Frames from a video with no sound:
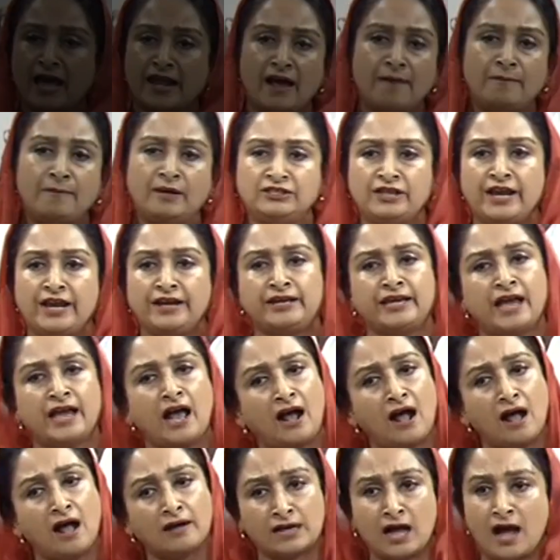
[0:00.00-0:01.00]
11 बजे
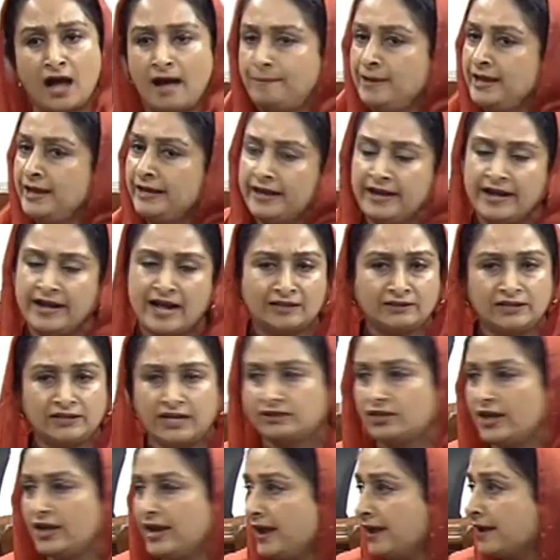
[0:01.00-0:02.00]
क्या खा पी के
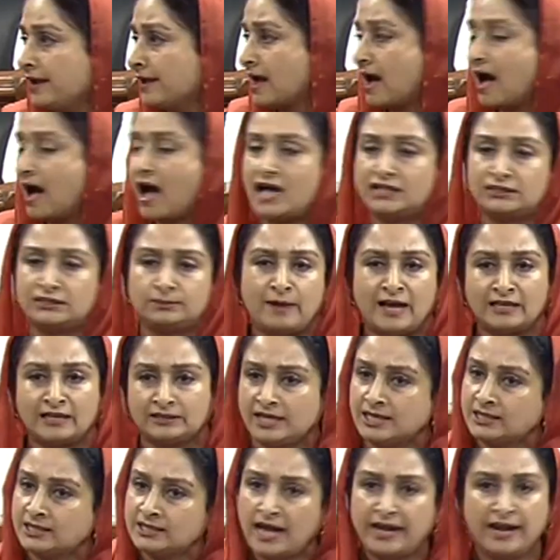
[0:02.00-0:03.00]
आते थे
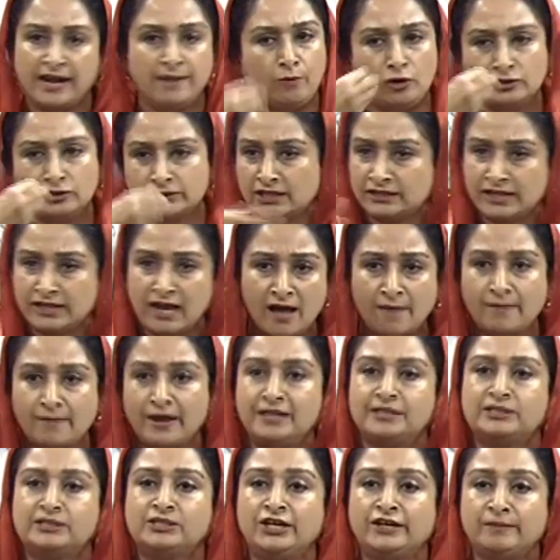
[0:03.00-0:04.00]
आसपास के सारे बोलते थे
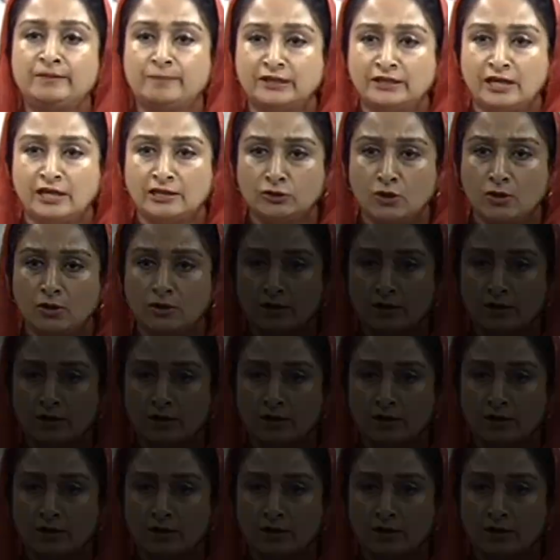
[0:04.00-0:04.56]
हमारी सीट बदल दो